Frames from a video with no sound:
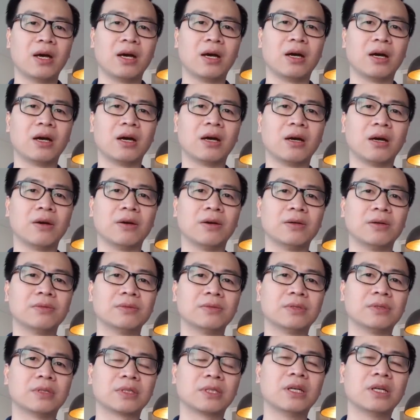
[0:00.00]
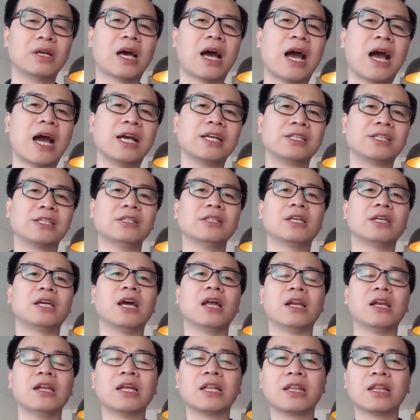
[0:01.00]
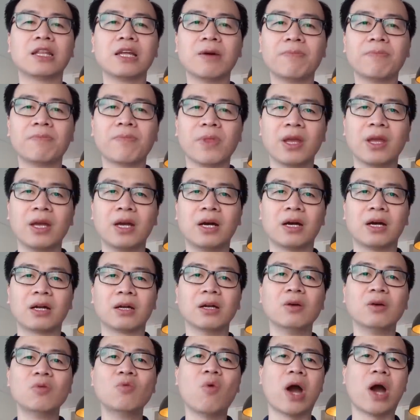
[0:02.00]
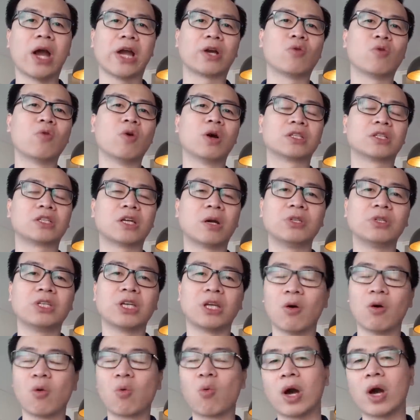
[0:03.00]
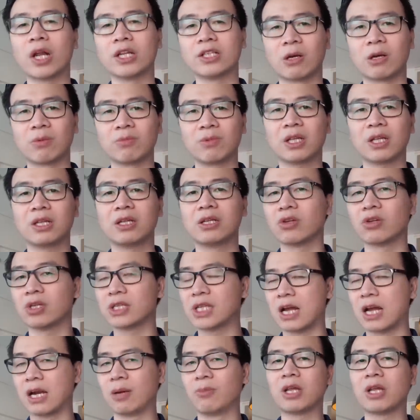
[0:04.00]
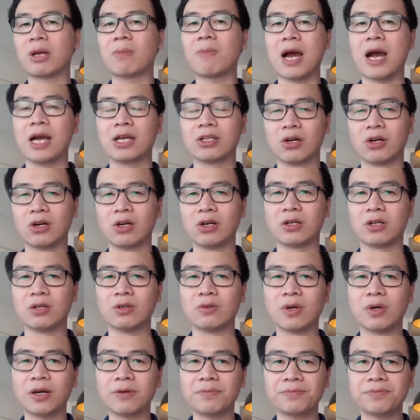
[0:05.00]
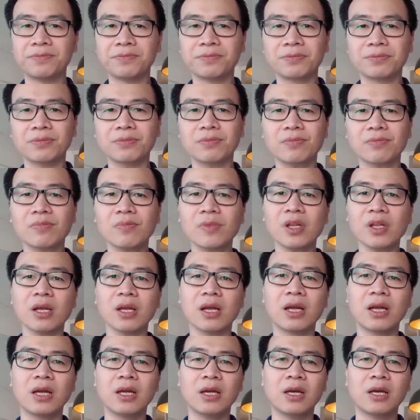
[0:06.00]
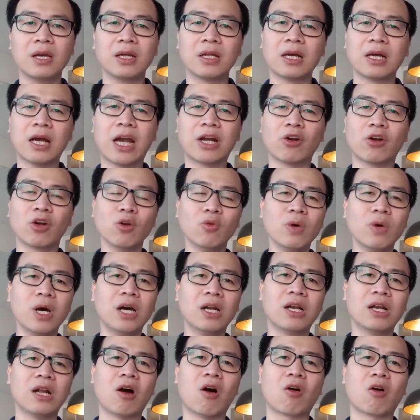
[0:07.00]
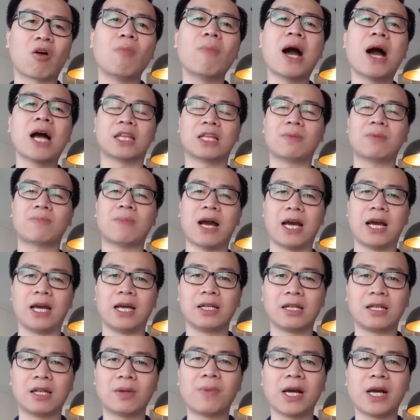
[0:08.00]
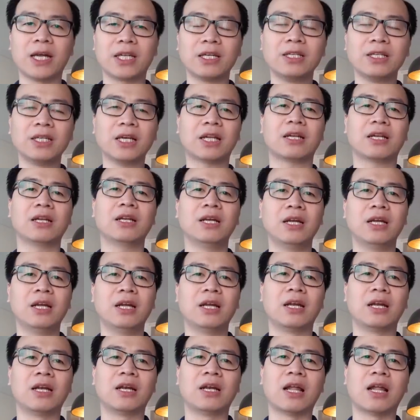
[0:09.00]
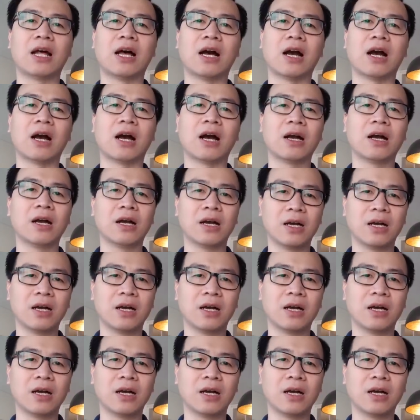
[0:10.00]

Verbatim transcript: Ờ, tức là hai sự kiện liên tiếp đứng ngoài cuộc trong những trận đấu quan trọng nhất thì rõ ràng là một thất bại rồi đúng không hay nói đúng hơn là họ có ba thất bại thất bại thứ nhất là